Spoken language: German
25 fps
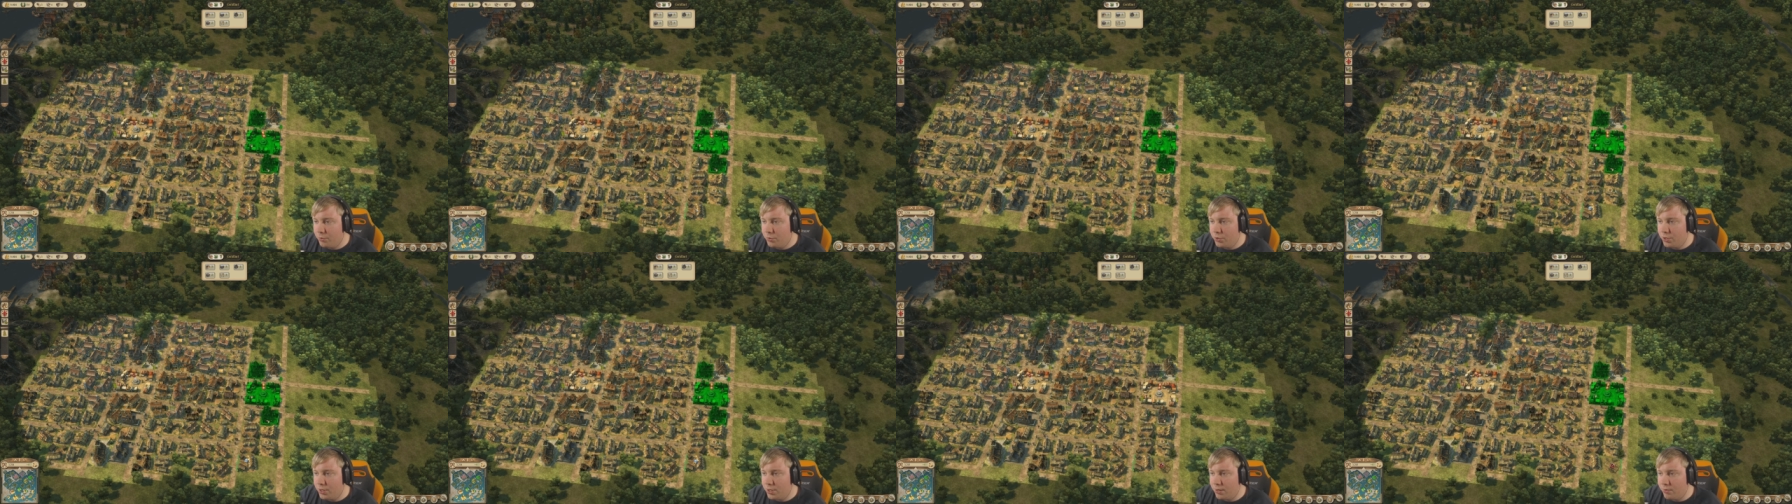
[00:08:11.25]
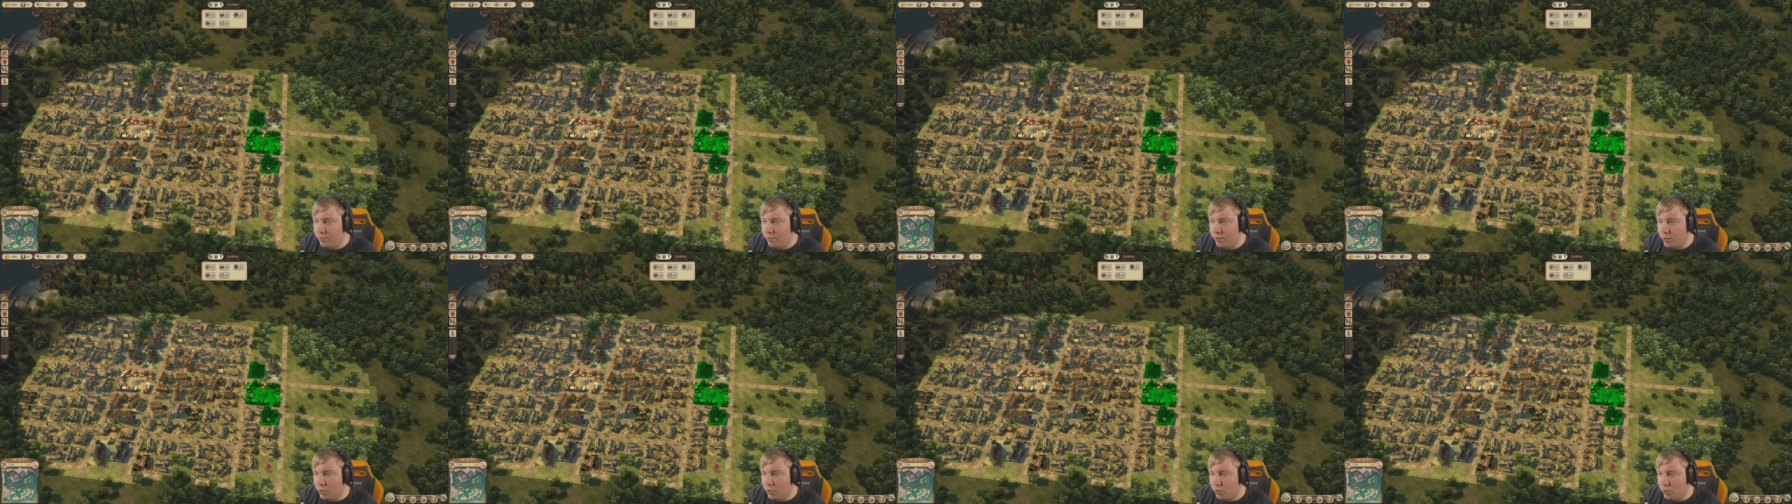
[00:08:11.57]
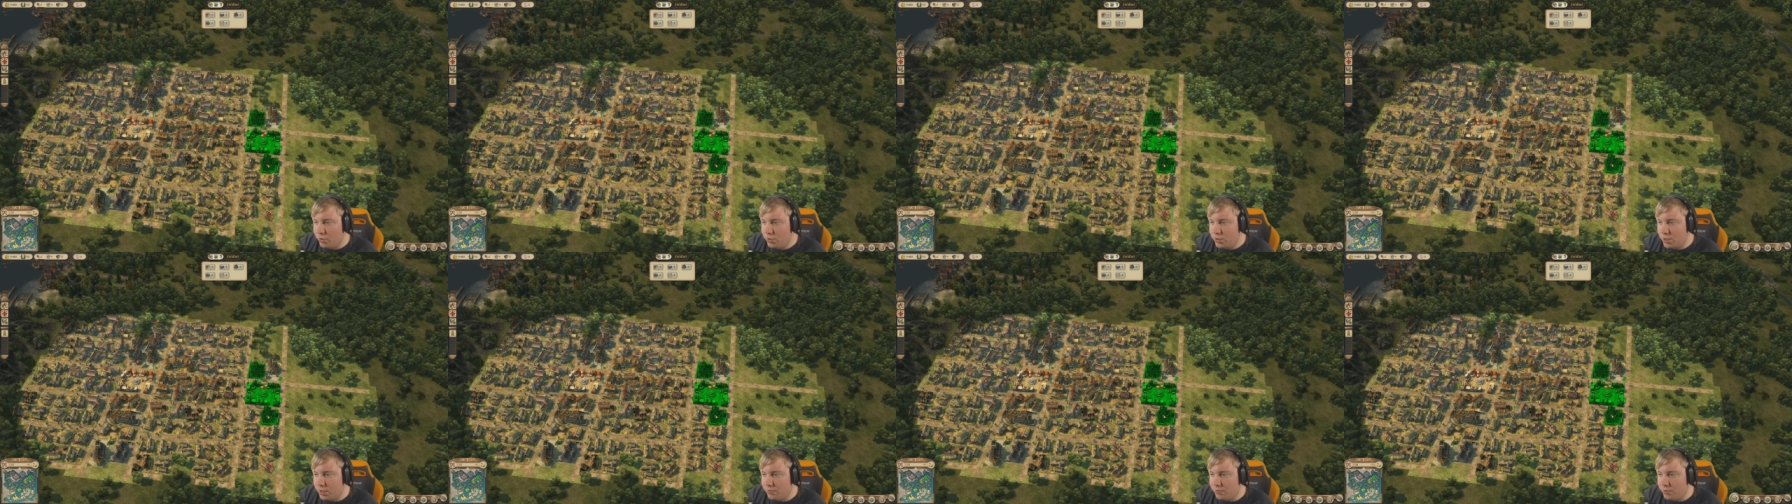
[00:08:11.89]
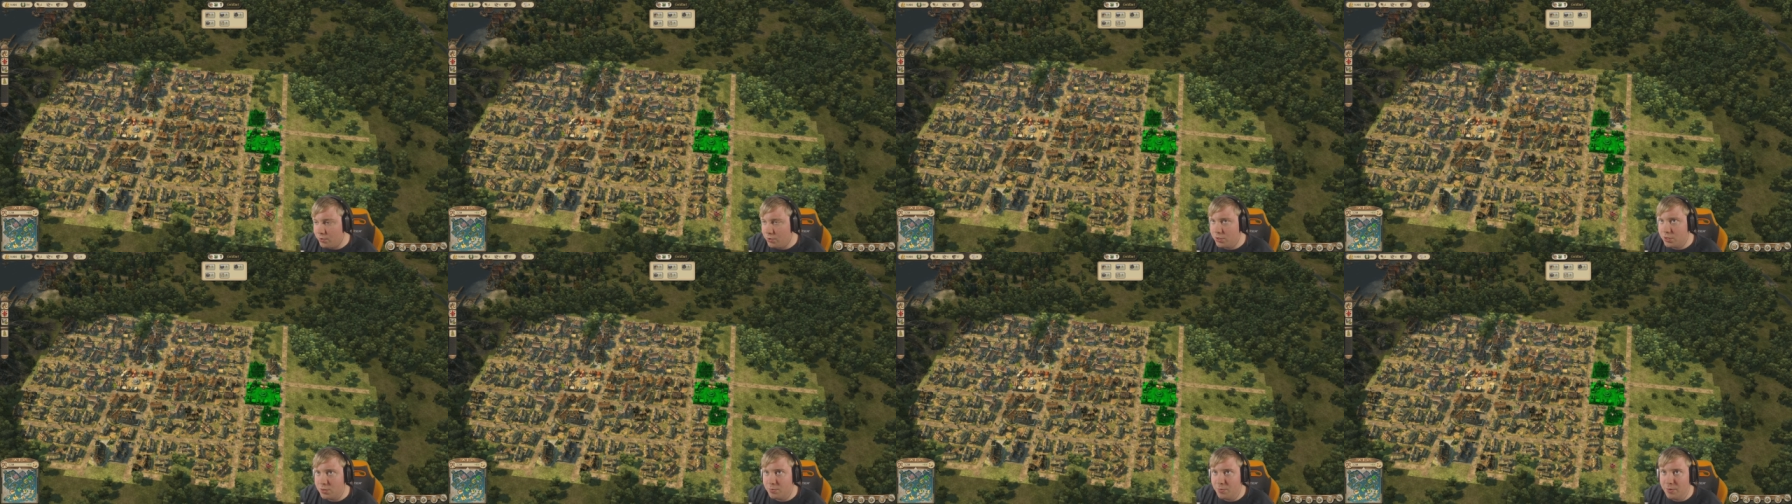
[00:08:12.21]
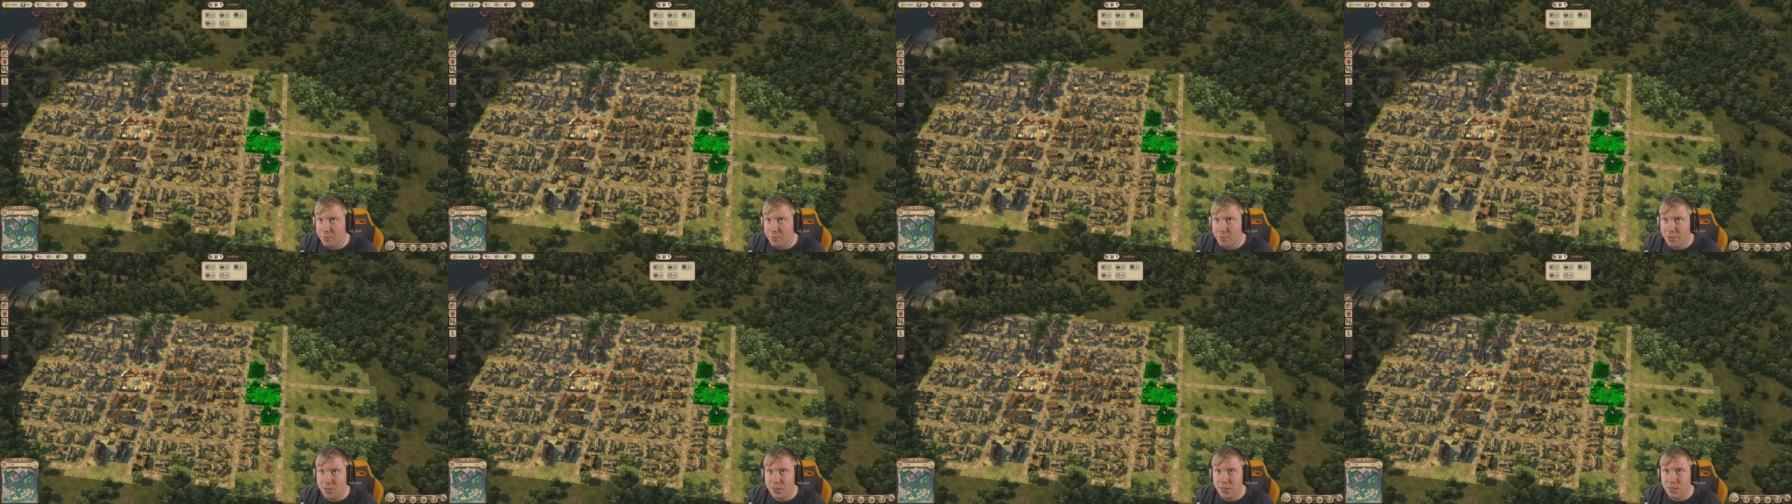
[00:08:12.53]
Und dann vergrößern wir uns mal
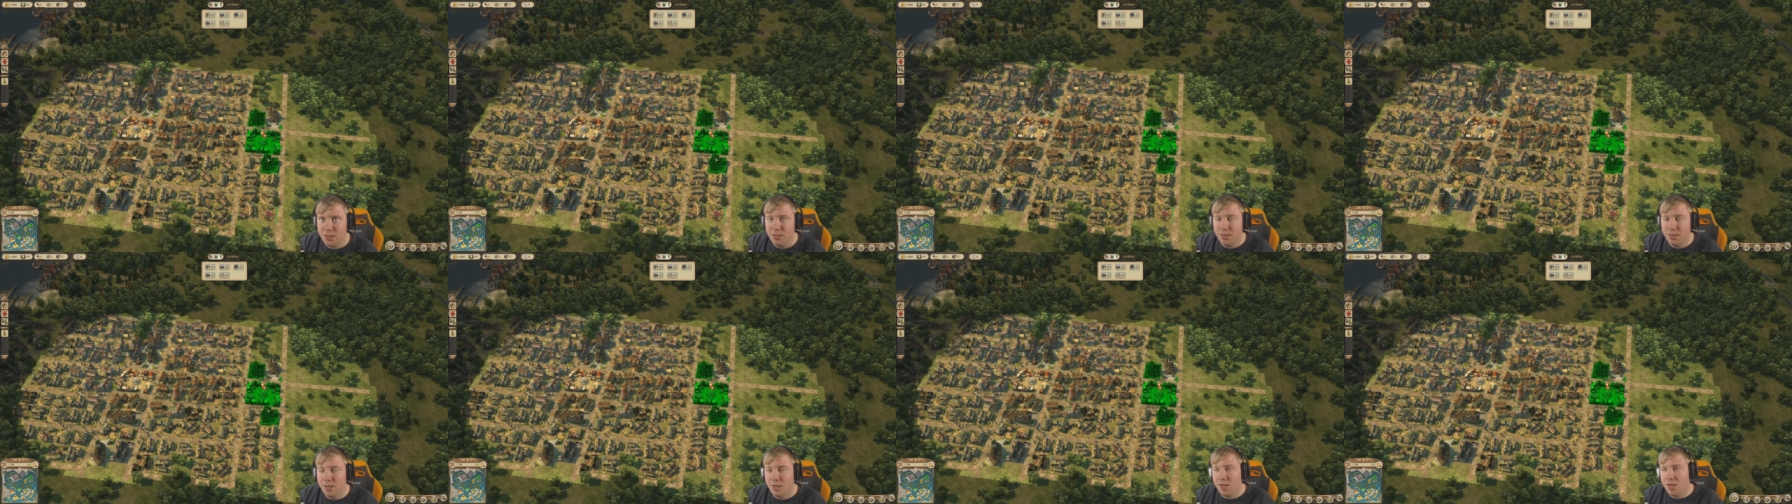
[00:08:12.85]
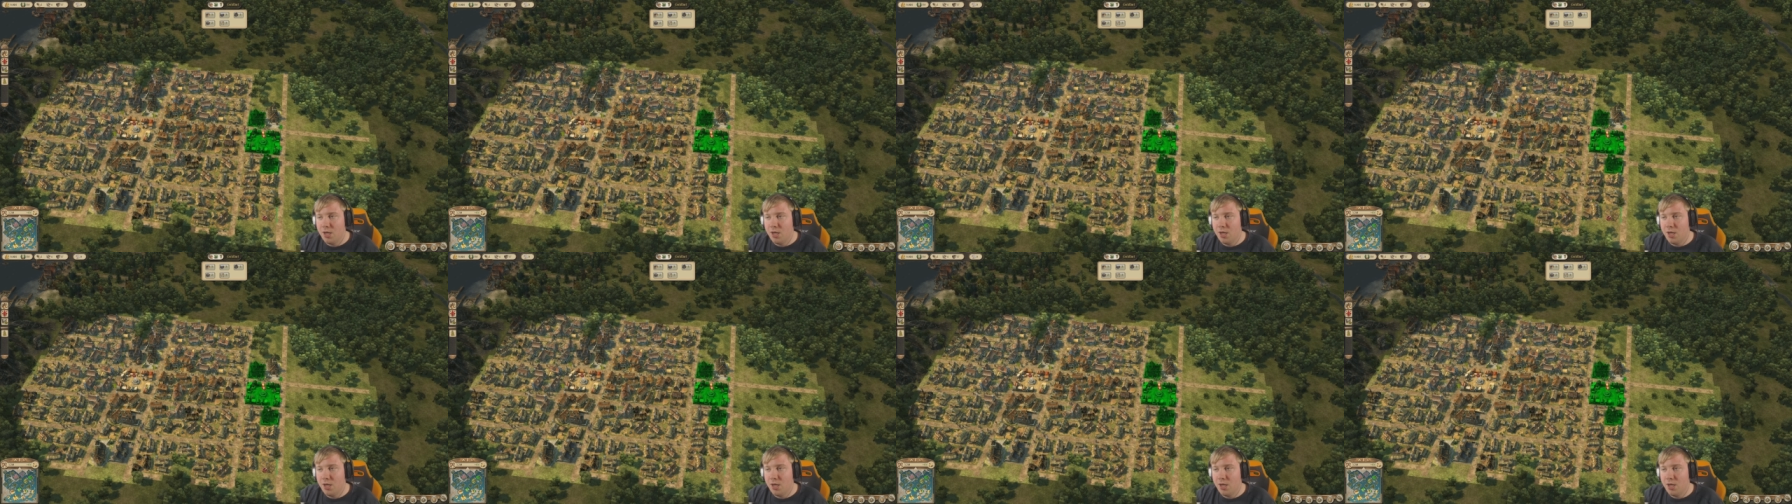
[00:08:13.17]
ein bisschen.